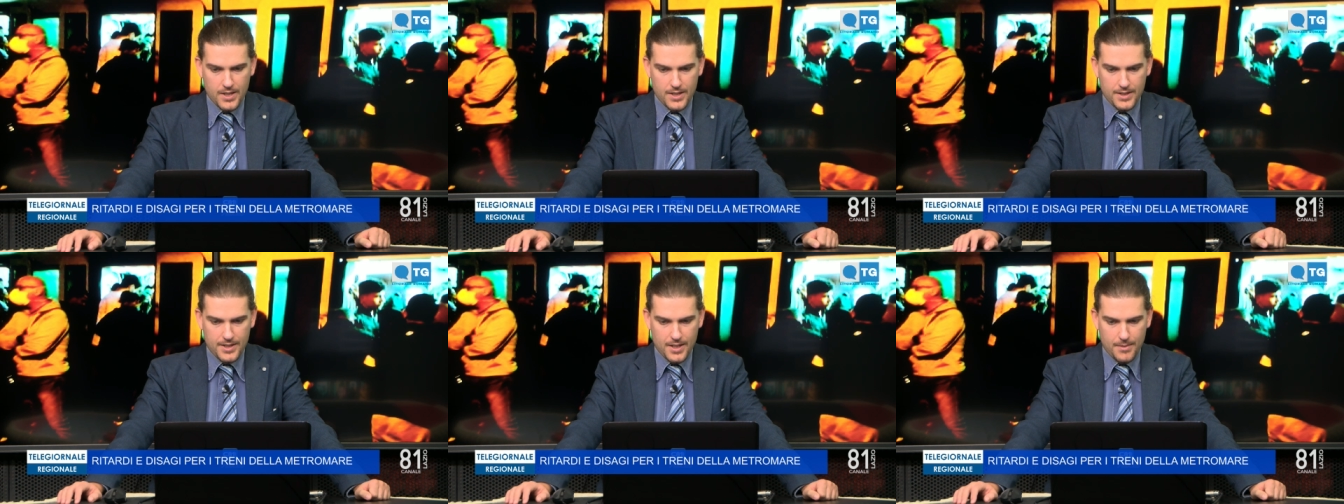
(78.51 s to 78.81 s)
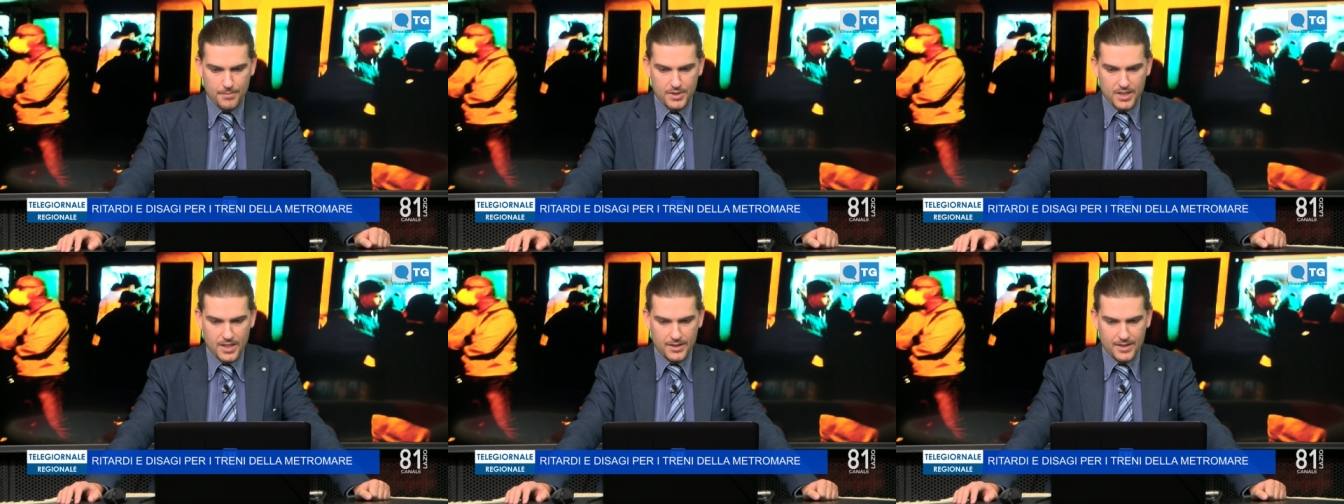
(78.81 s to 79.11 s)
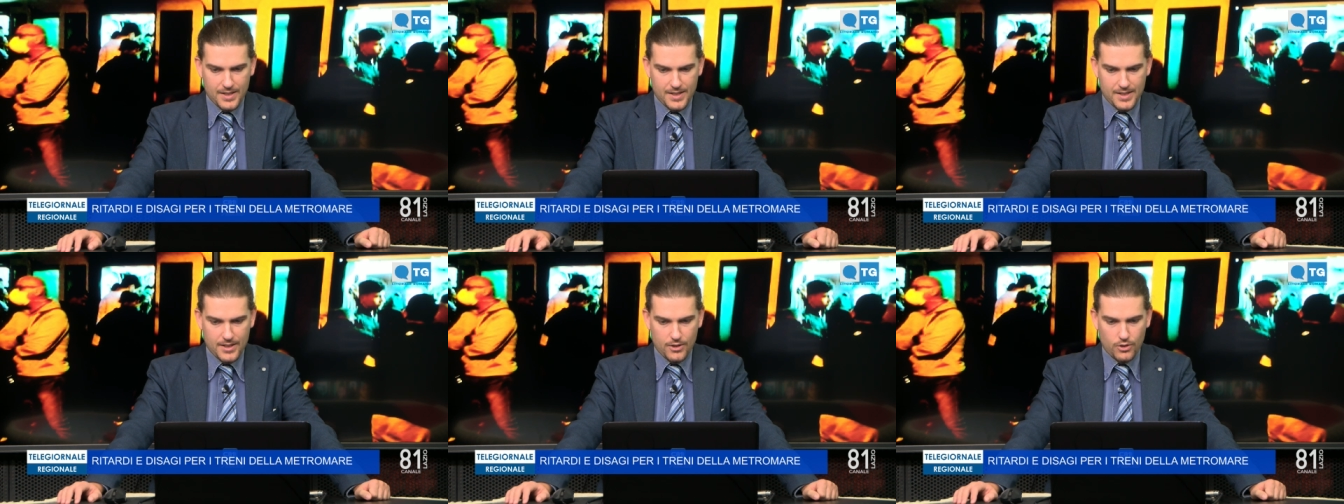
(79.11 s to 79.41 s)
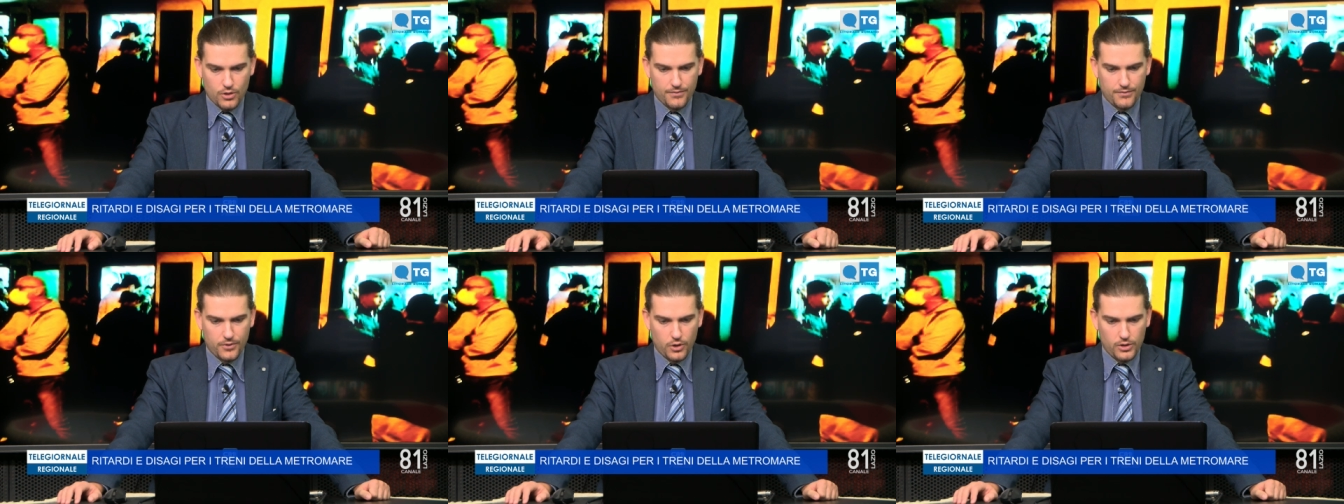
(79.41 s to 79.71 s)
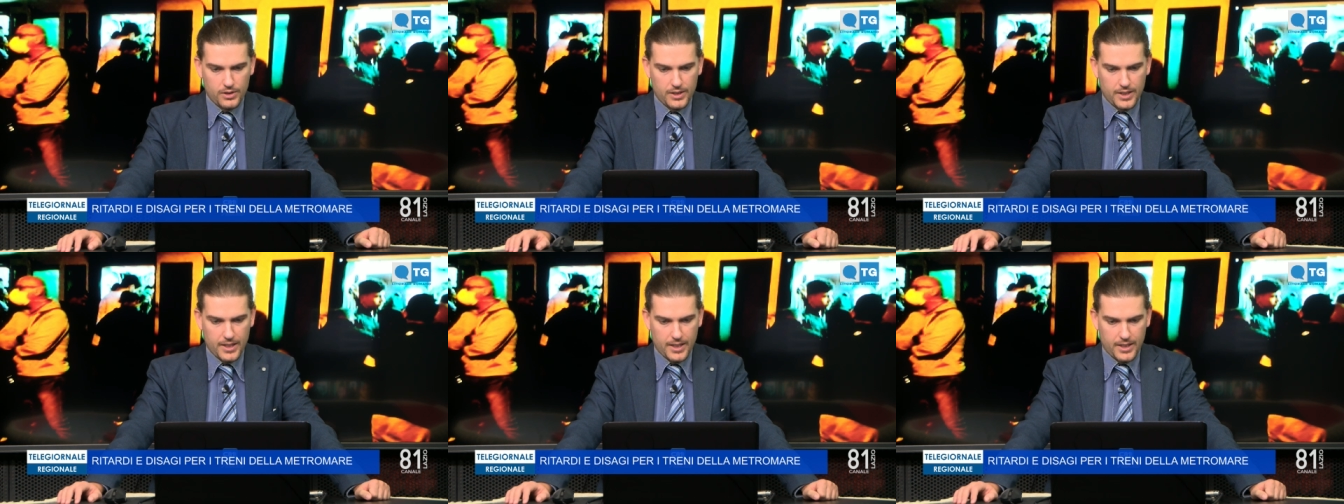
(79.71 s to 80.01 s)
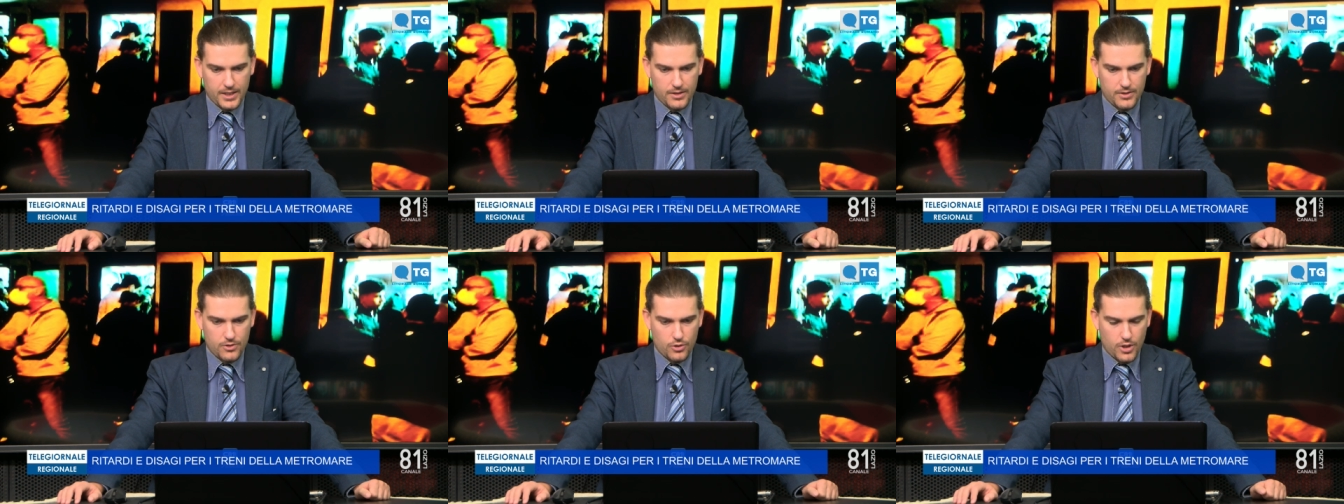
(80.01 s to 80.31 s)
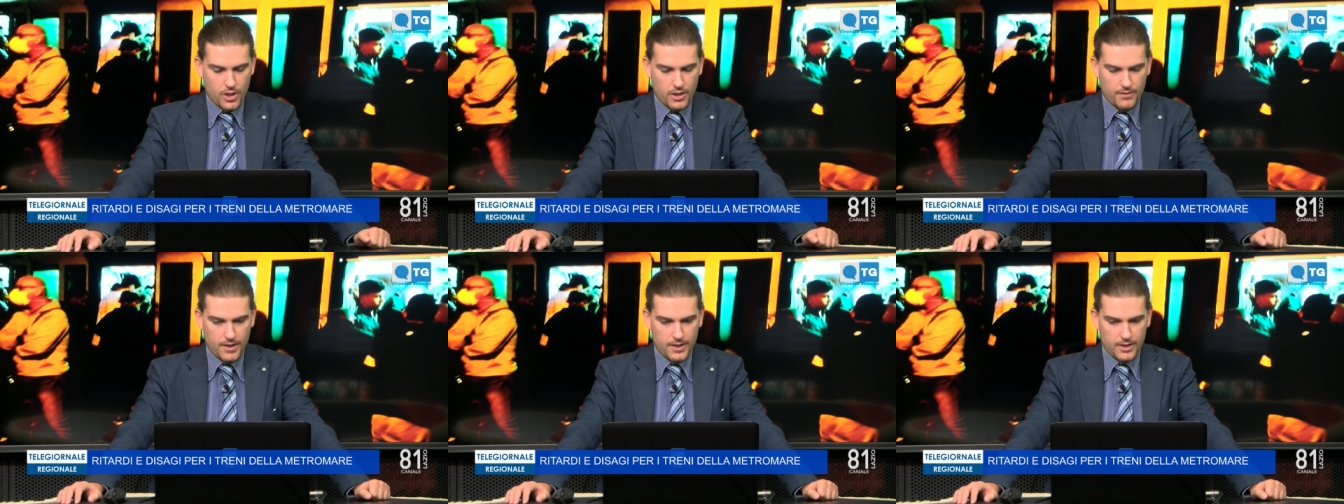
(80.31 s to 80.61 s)
I tempi d'attesa dei convogli
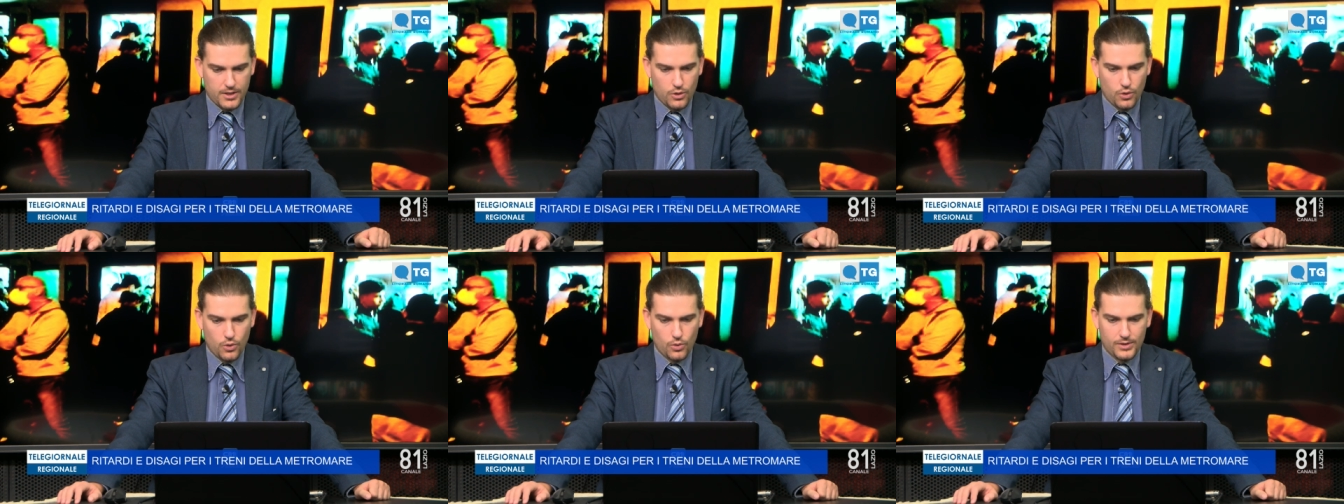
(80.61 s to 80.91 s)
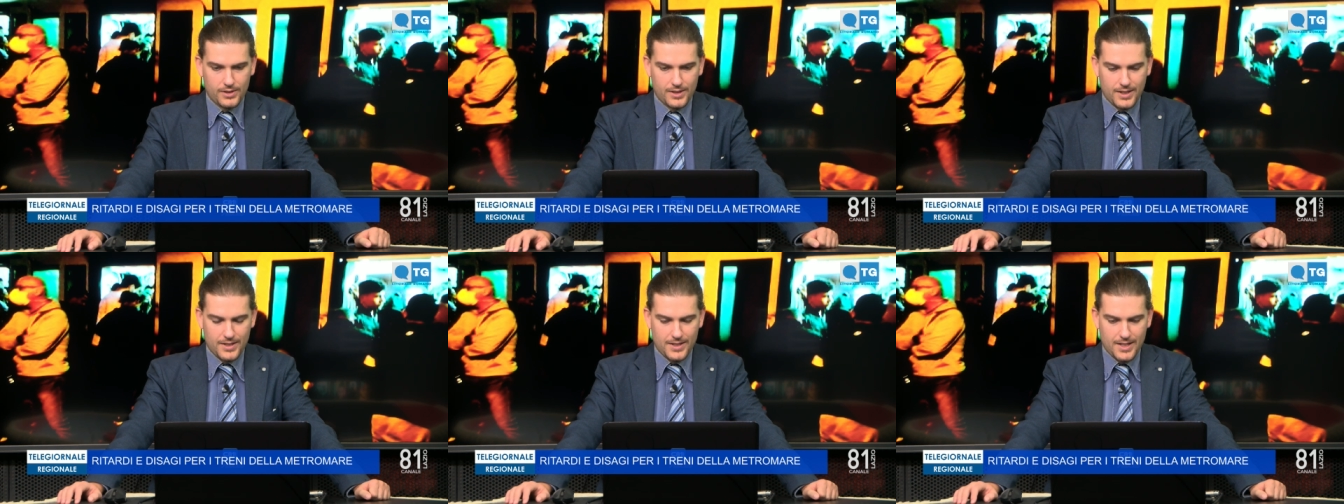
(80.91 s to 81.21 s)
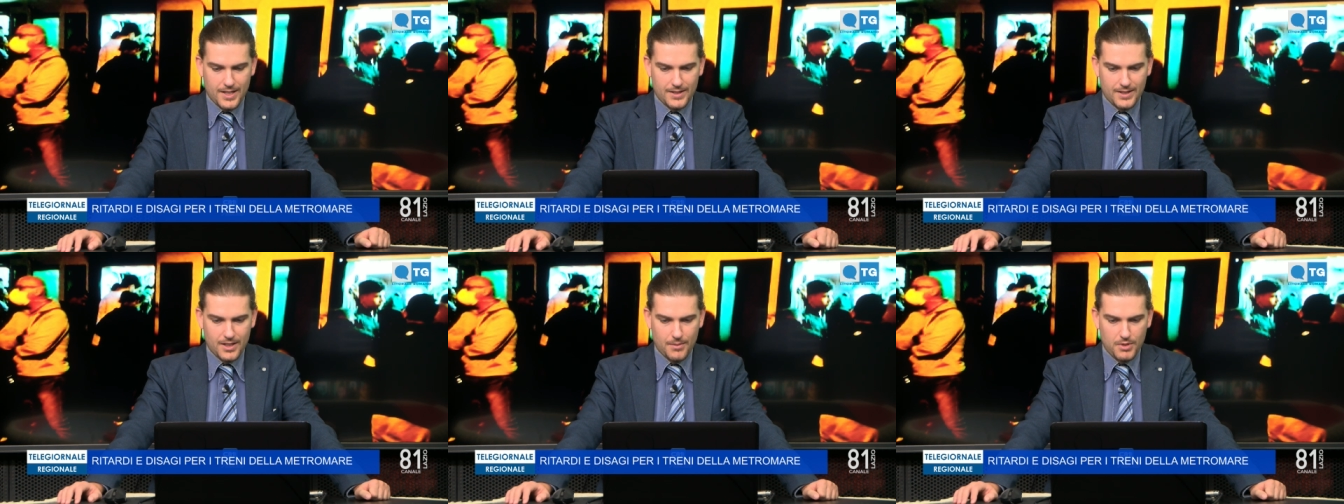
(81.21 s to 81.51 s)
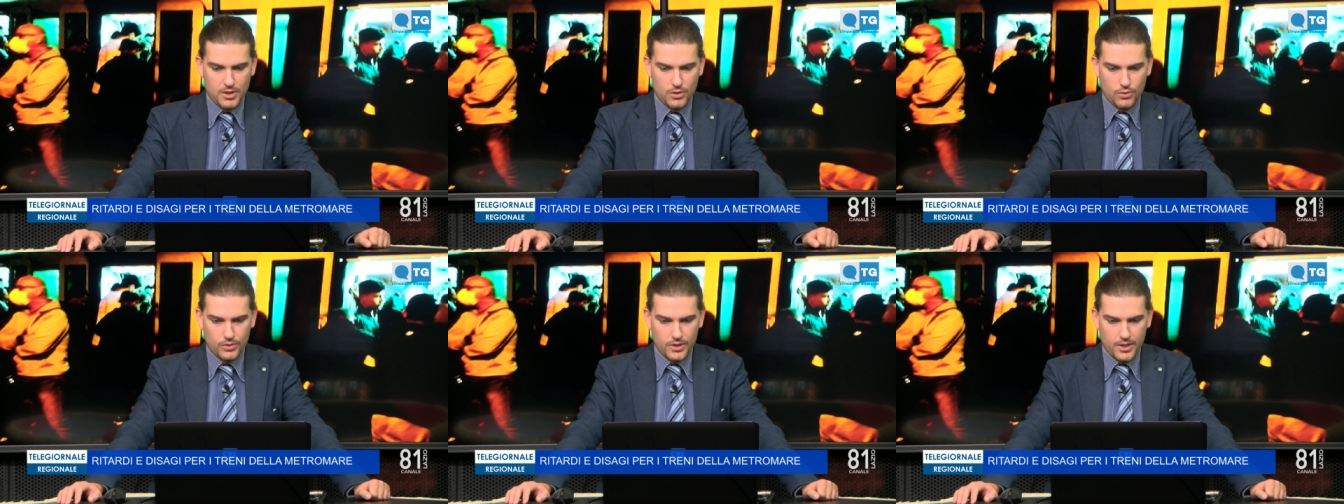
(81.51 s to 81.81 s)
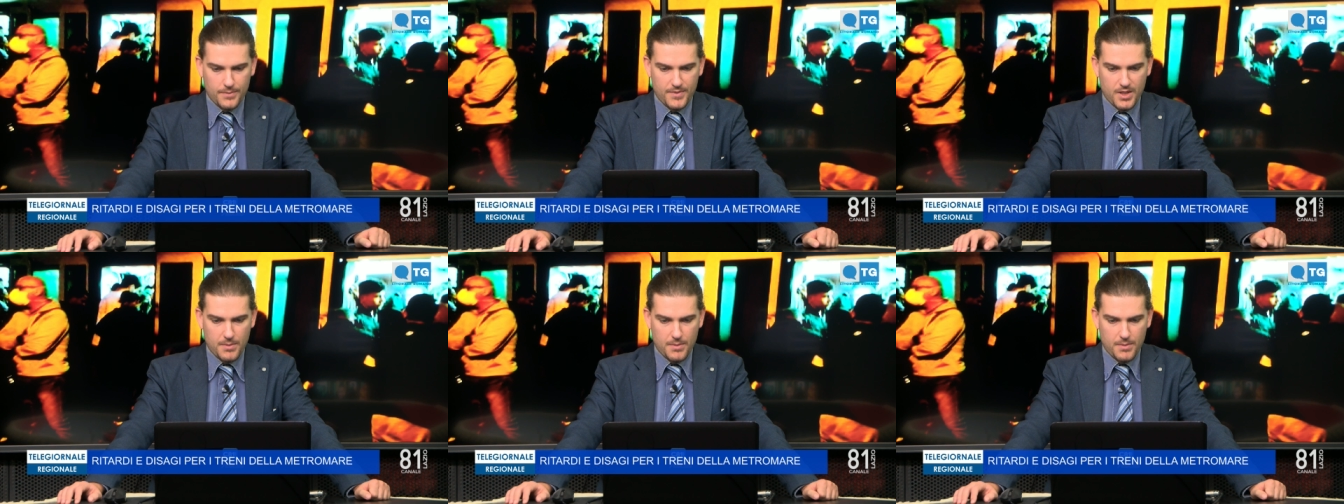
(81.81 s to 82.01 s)
sono arrivati oltre 30 minuti,